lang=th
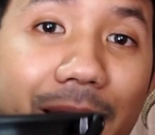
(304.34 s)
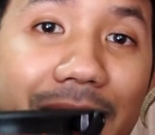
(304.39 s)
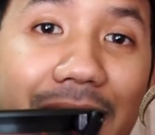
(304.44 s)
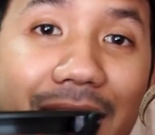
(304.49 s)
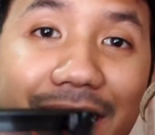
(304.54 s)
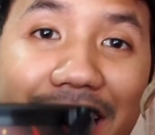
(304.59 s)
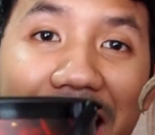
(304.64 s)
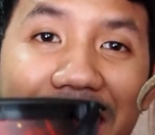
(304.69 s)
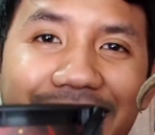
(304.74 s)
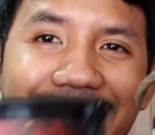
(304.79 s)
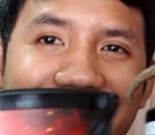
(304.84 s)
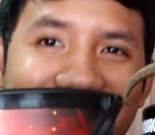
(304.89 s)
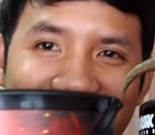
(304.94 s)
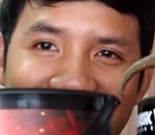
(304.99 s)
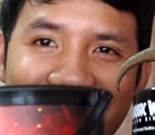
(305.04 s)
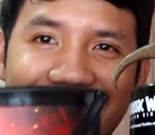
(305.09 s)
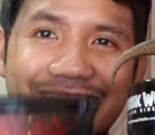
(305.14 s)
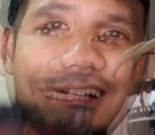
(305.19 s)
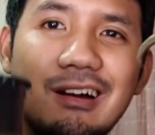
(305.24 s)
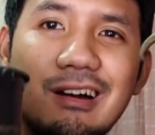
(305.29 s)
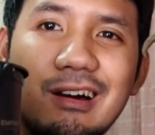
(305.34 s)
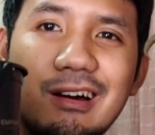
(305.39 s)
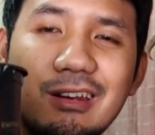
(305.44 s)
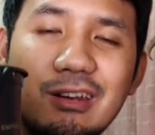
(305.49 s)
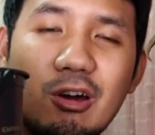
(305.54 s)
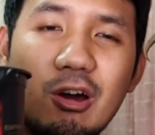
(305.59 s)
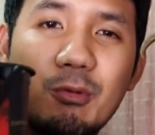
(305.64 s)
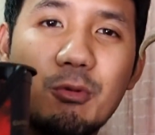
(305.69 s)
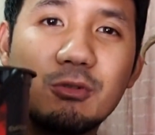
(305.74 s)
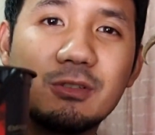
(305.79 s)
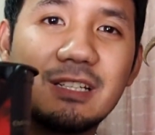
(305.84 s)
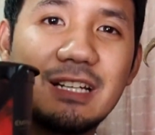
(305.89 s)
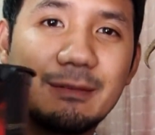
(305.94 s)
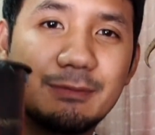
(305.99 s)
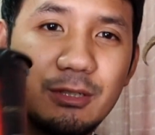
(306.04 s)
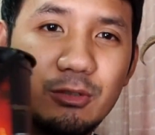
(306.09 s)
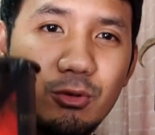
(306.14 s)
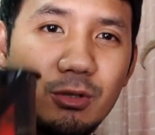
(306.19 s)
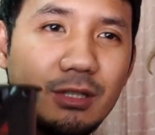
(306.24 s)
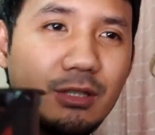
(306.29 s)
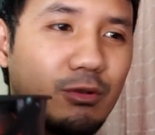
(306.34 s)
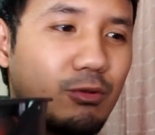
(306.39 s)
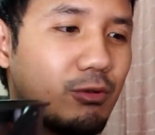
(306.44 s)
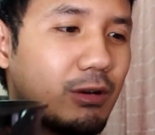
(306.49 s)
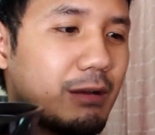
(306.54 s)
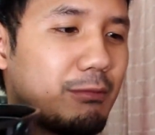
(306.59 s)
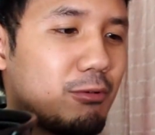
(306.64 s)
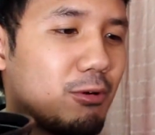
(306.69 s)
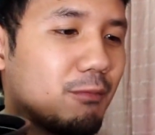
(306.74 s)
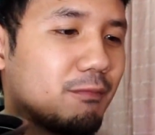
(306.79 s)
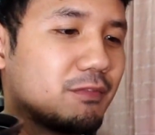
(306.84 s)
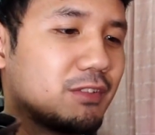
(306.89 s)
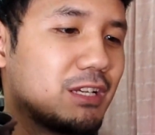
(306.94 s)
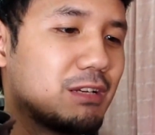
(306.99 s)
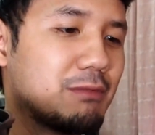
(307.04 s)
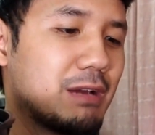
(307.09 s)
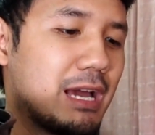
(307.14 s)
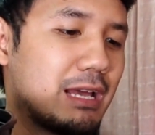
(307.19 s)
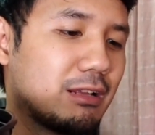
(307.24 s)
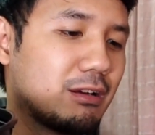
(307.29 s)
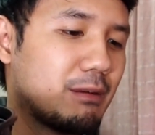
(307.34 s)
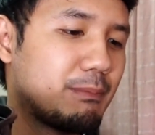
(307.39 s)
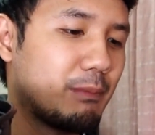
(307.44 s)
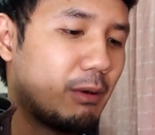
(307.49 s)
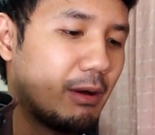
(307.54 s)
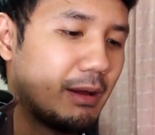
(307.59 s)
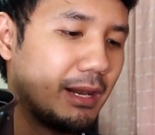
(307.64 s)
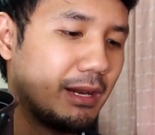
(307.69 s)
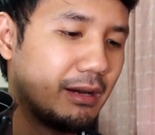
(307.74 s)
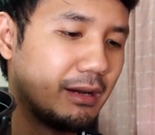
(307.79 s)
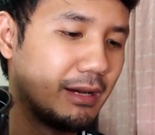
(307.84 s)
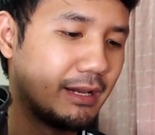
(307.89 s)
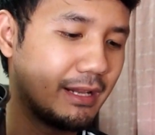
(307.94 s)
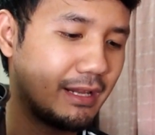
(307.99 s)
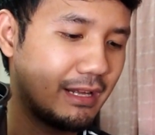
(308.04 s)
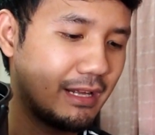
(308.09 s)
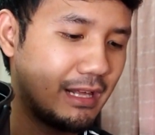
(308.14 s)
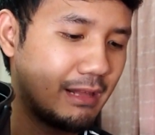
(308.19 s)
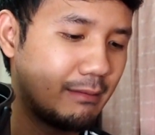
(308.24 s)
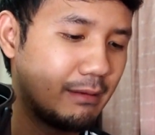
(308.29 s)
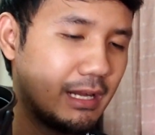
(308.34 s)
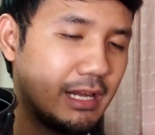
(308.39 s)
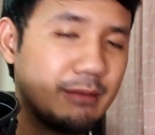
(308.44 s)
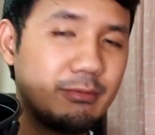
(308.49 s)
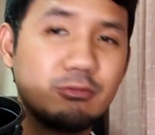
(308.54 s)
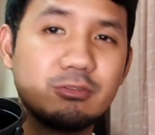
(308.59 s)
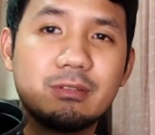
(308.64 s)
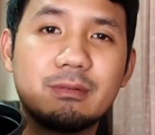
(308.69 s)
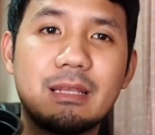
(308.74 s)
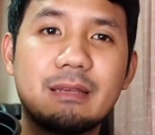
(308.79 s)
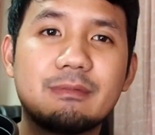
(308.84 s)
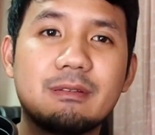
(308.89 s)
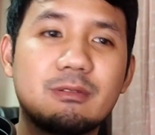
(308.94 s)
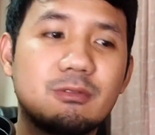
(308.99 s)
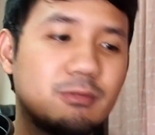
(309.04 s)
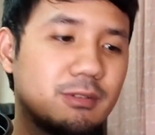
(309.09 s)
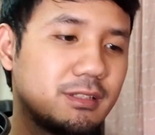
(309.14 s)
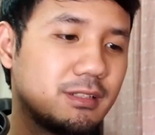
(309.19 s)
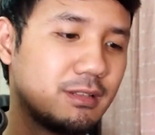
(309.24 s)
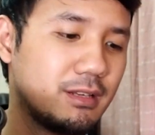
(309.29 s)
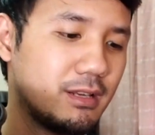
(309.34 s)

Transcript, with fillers: นหนังได้นะฮะก็รอผู้สนับสนุนอยู่ครับผมซื้อมาแล้วก็ปล่อยเลยนะฮะให้ผู้สนับสนุน